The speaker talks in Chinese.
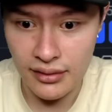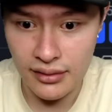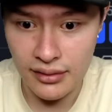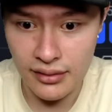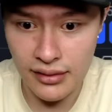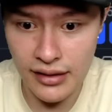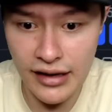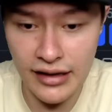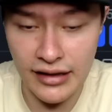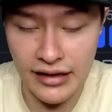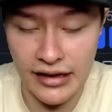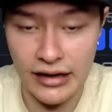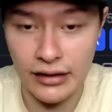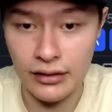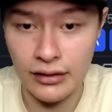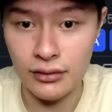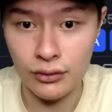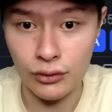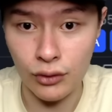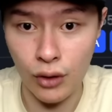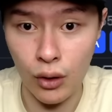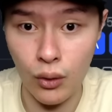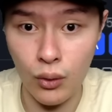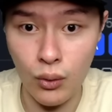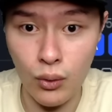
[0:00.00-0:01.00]
一连
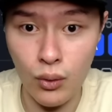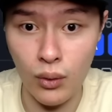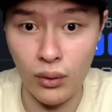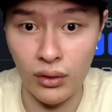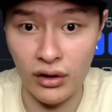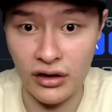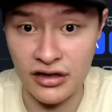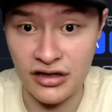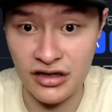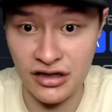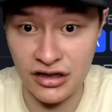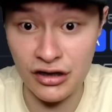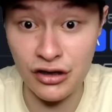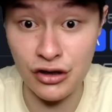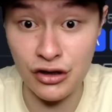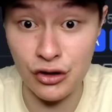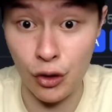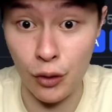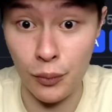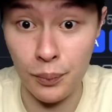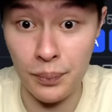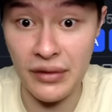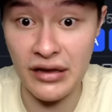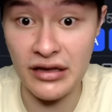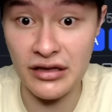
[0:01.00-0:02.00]
通过了十
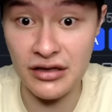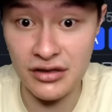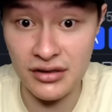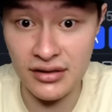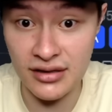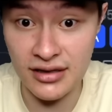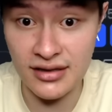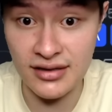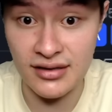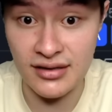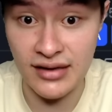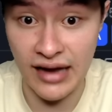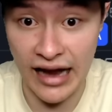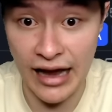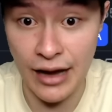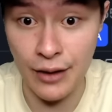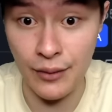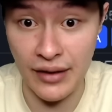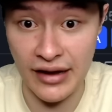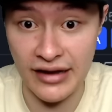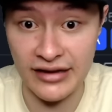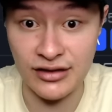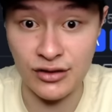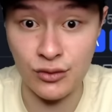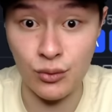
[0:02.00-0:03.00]
九 B 之四还有
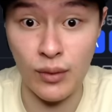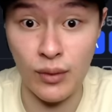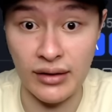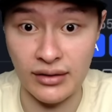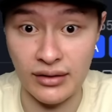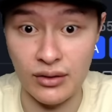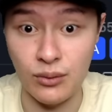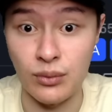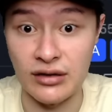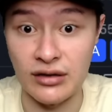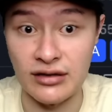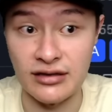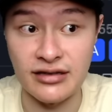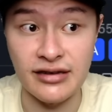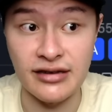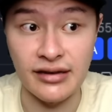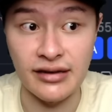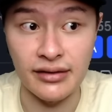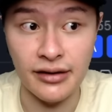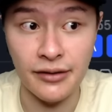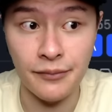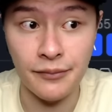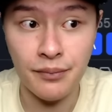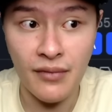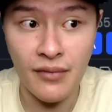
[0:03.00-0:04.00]
S one 的文
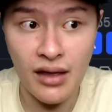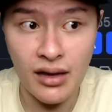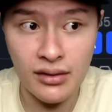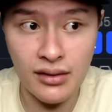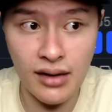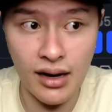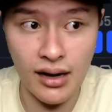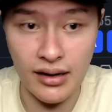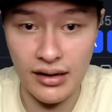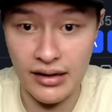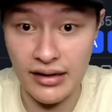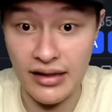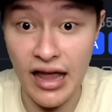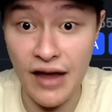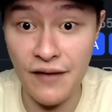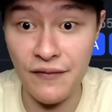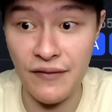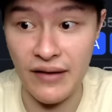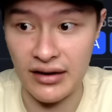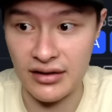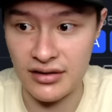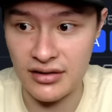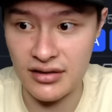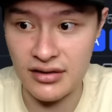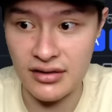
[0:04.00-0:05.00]
件的。那以太
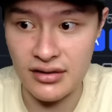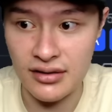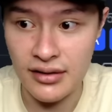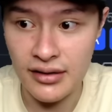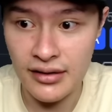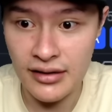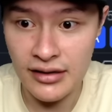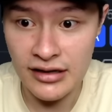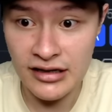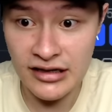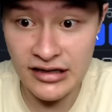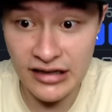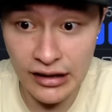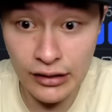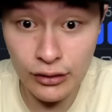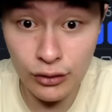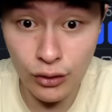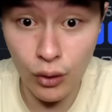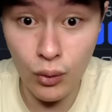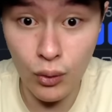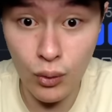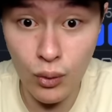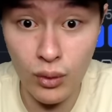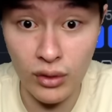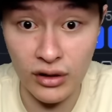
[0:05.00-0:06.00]
坊是先
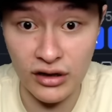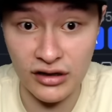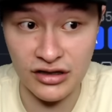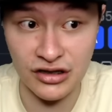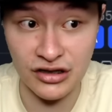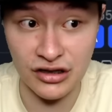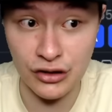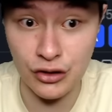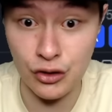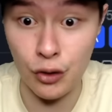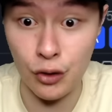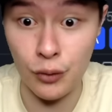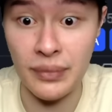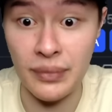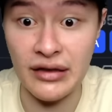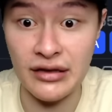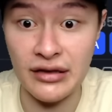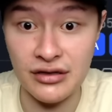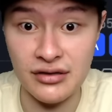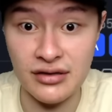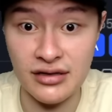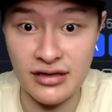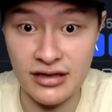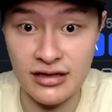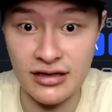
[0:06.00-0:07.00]
通过了十九 B
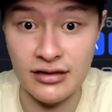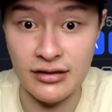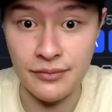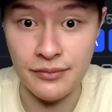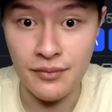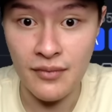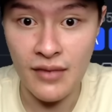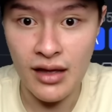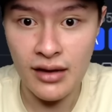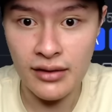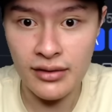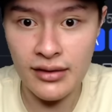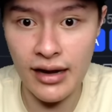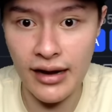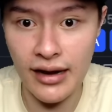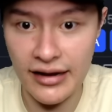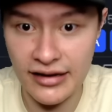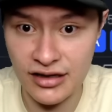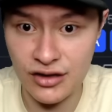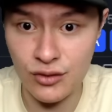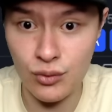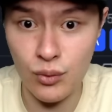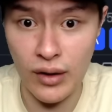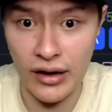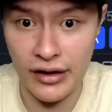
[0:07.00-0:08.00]
之四，那
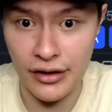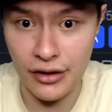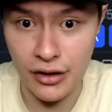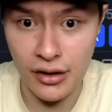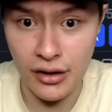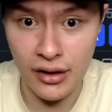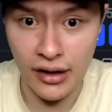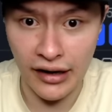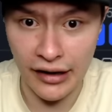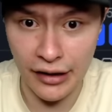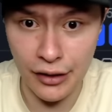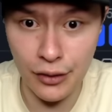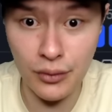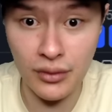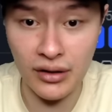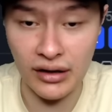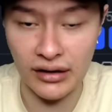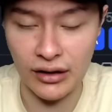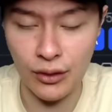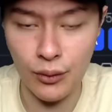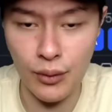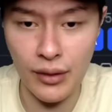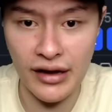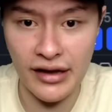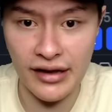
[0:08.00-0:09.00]
S one 很有可
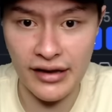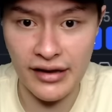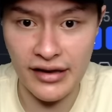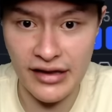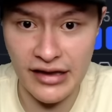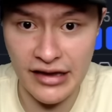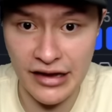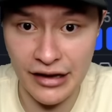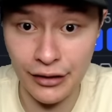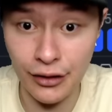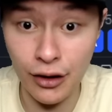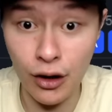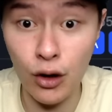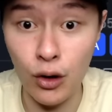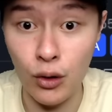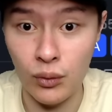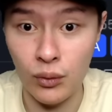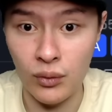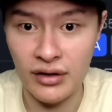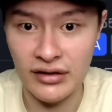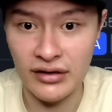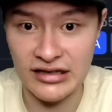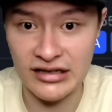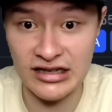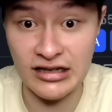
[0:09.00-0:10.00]
能会延
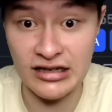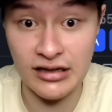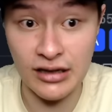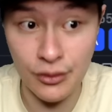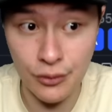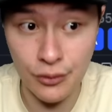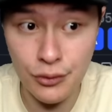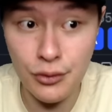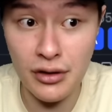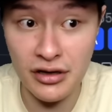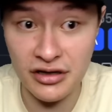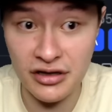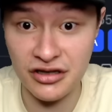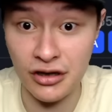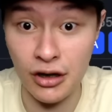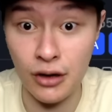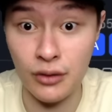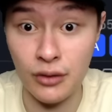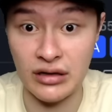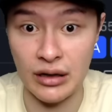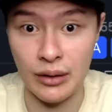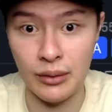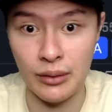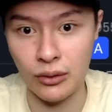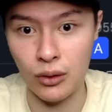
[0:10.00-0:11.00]
后几个月之
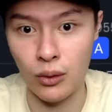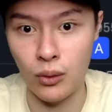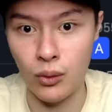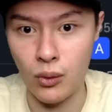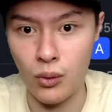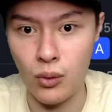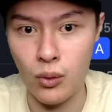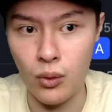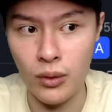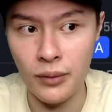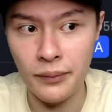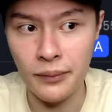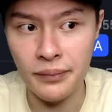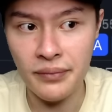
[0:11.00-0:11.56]
后才会通过。